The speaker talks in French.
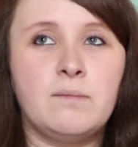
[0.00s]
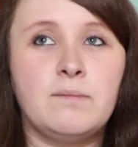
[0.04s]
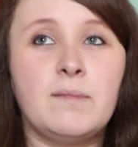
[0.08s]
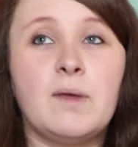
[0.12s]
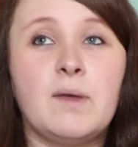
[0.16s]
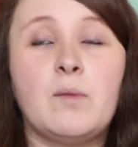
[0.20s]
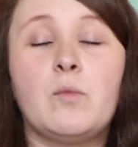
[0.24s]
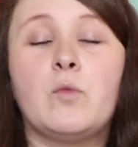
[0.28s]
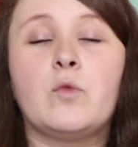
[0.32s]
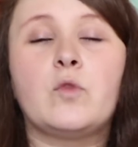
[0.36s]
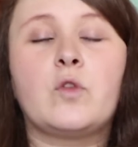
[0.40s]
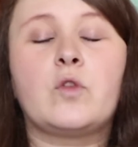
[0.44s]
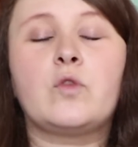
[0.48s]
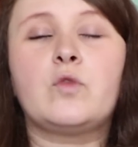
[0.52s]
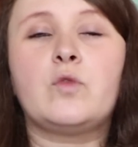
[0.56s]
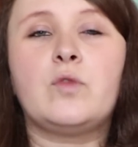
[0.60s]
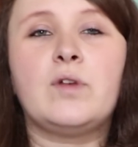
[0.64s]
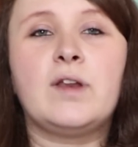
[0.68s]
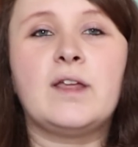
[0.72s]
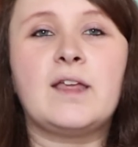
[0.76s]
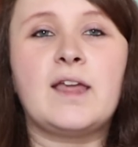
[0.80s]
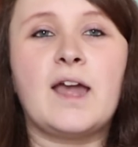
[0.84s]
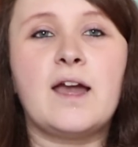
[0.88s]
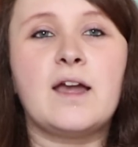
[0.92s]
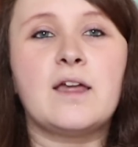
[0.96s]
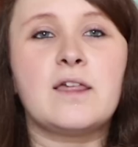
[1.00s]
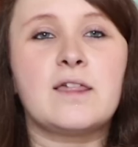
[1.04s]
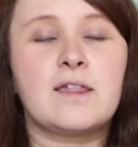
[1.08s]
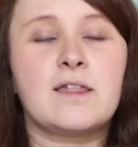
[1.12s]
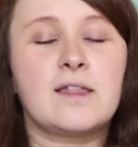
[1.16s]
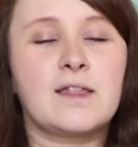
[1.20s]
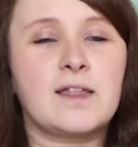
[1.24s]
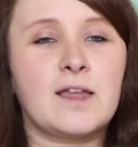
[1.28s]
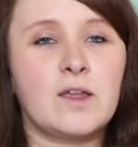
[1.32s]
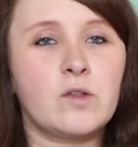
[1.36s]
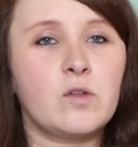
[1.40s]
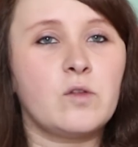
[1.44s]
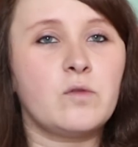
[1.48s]
Mais bon, dans tous les cas,
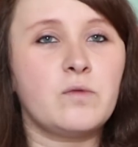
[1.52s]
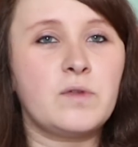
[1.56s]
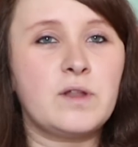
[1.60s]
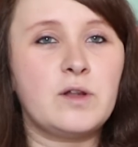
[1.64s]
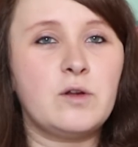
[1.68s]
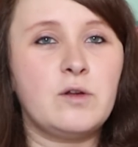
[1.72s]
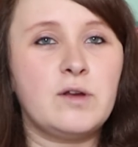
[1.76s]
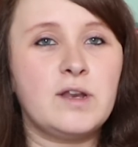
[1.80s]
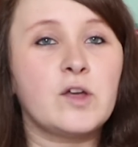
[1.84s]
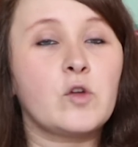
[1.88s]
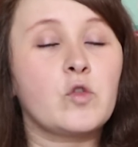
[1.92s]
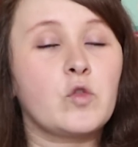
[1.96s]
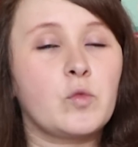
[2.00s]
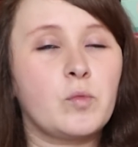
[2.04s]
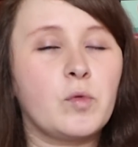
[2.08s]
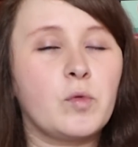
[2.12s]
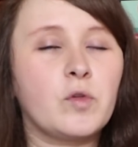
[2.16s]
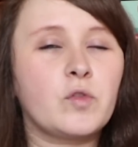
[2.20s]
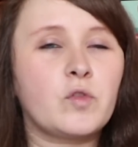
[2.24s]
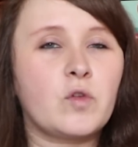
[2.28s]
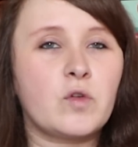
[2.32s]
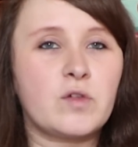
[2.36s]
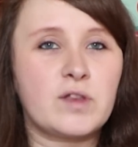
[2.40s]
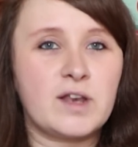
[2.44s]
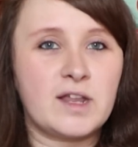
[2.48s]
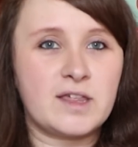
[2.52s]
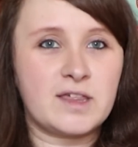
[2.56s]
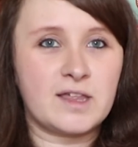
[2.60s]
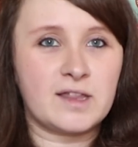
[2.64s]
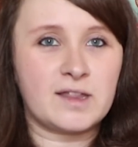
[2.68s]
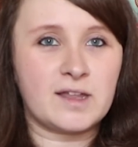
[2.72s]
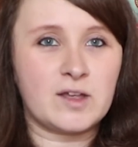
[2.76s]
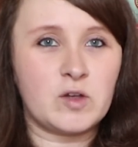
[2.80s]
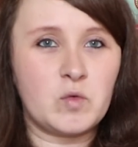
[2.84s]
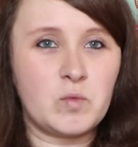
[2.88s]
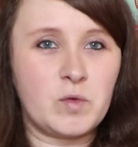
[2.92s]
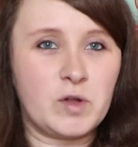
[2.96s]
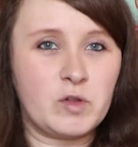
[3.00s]
j'ai très envie de le lire, je pense que je
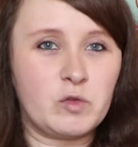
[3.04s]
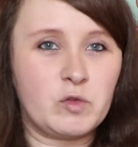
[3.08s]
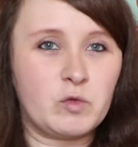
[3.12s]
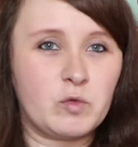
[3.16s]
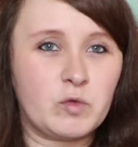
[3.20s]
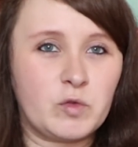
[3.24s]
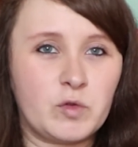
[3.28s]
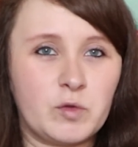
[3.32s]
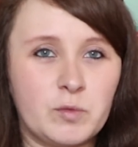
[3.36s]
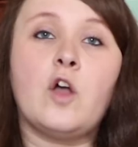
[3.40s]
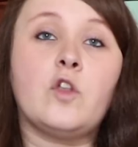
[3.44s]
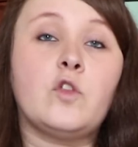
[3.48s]
l'achèterai au mois d'août.